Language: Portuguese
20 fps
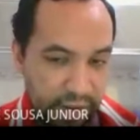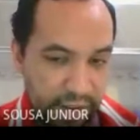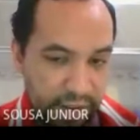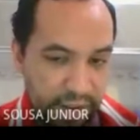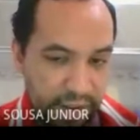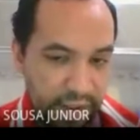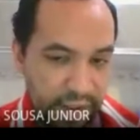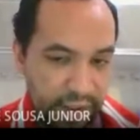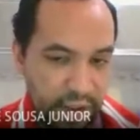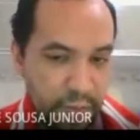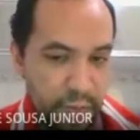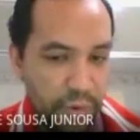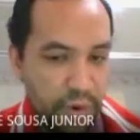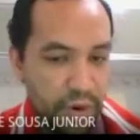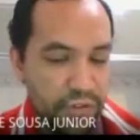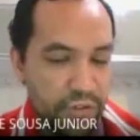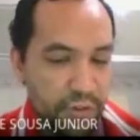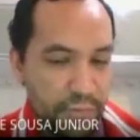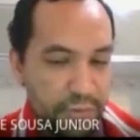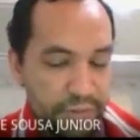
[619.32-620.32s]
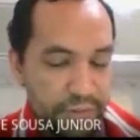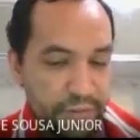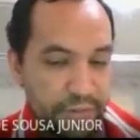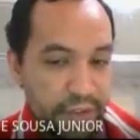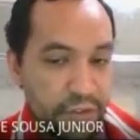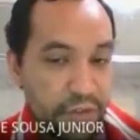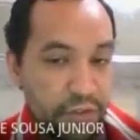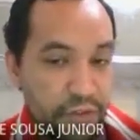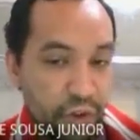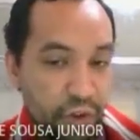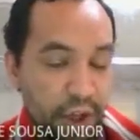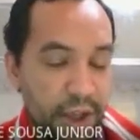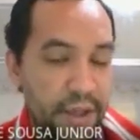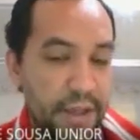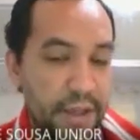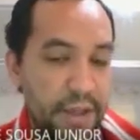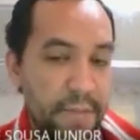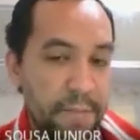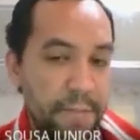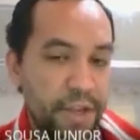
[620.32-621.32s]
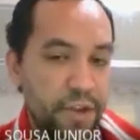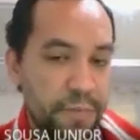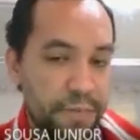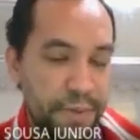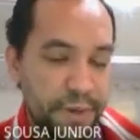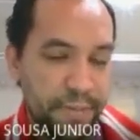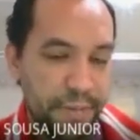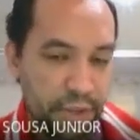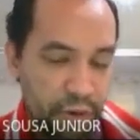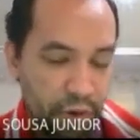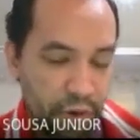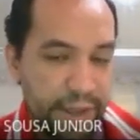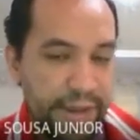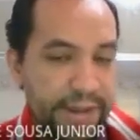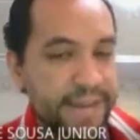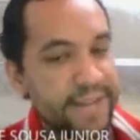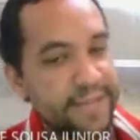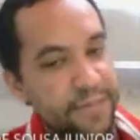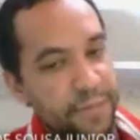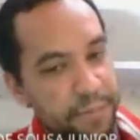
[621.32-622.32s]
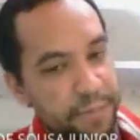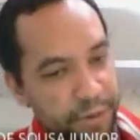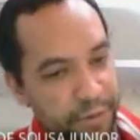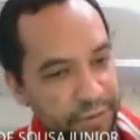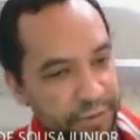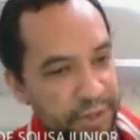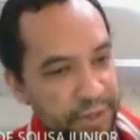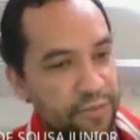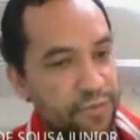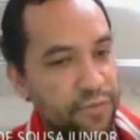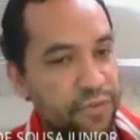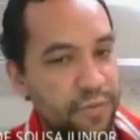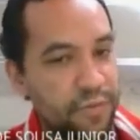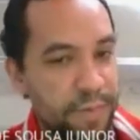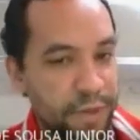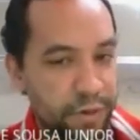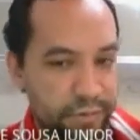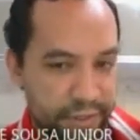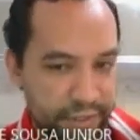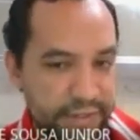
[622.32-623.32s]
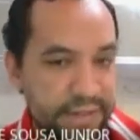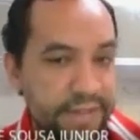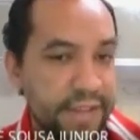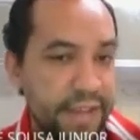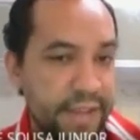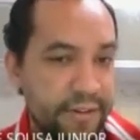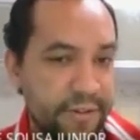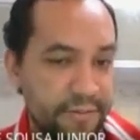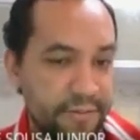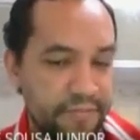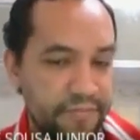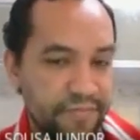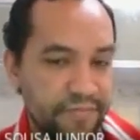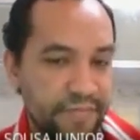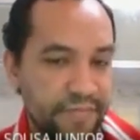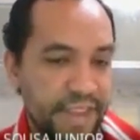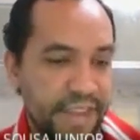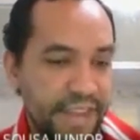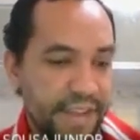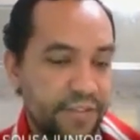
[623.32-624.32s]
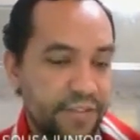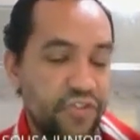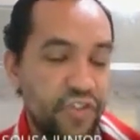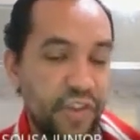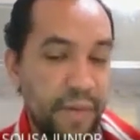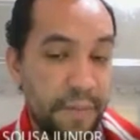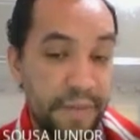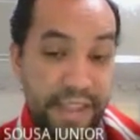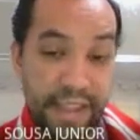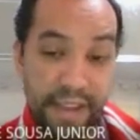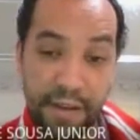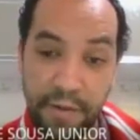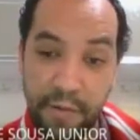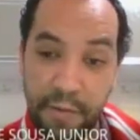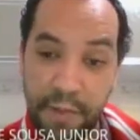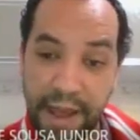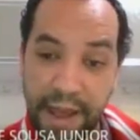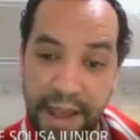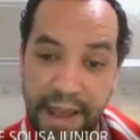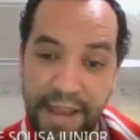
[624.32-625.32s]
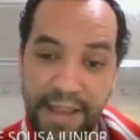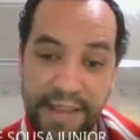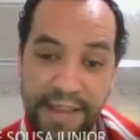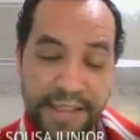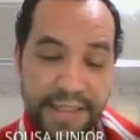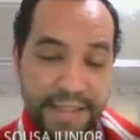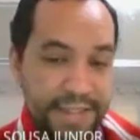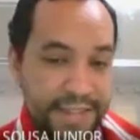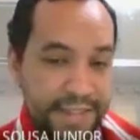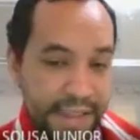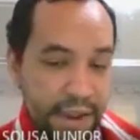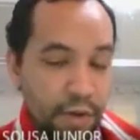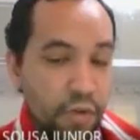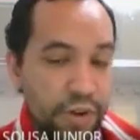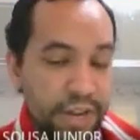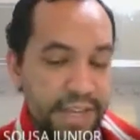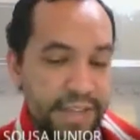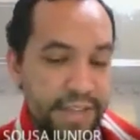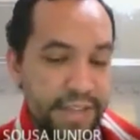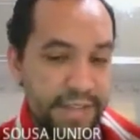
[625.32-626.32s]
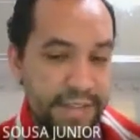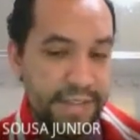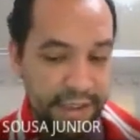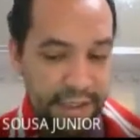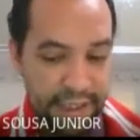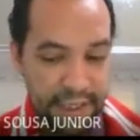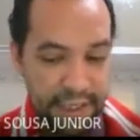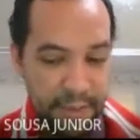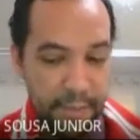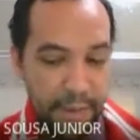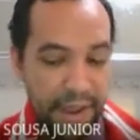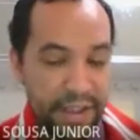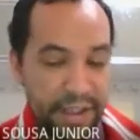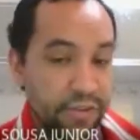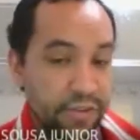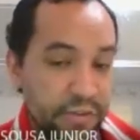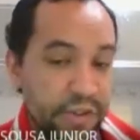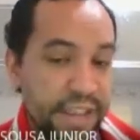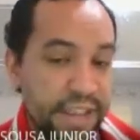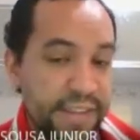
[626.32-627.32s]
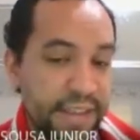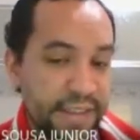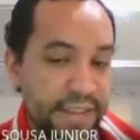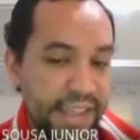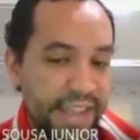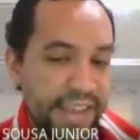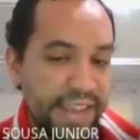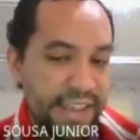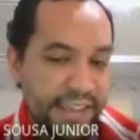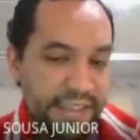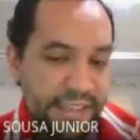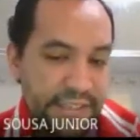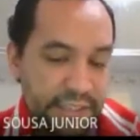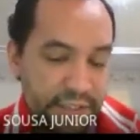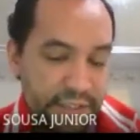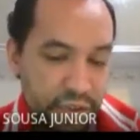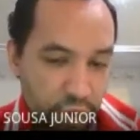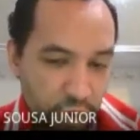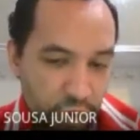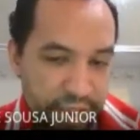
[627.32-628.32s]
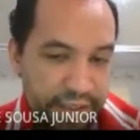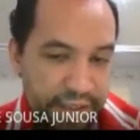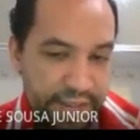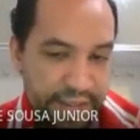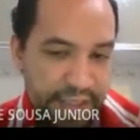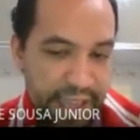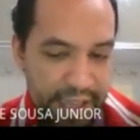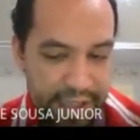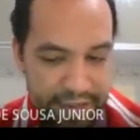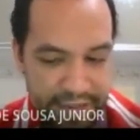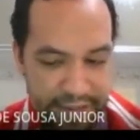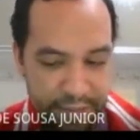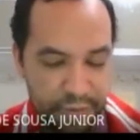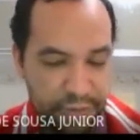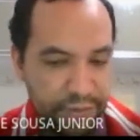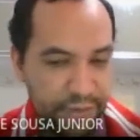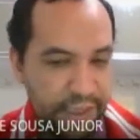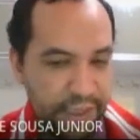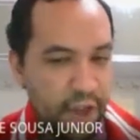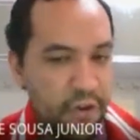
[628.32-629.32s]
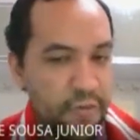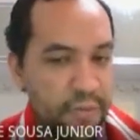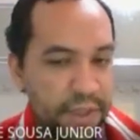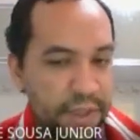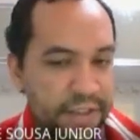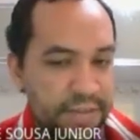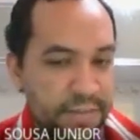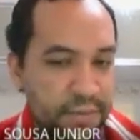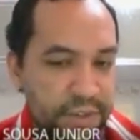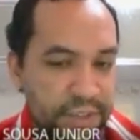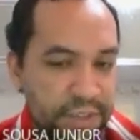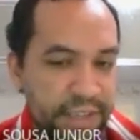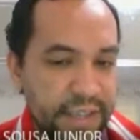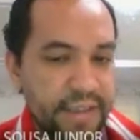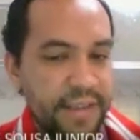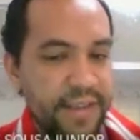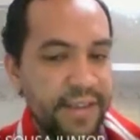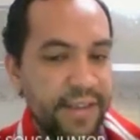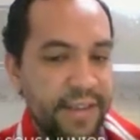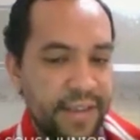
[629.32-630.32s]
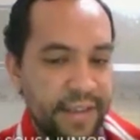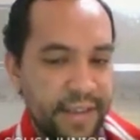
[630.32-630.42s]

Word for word: aqui. Eu posso observar só pelo primeiro algarismo, pelo segundo, pelo terceiro. Isso já me dá uma segurança. Mas eu tenho que entender que esses dois décimos é o mesmo que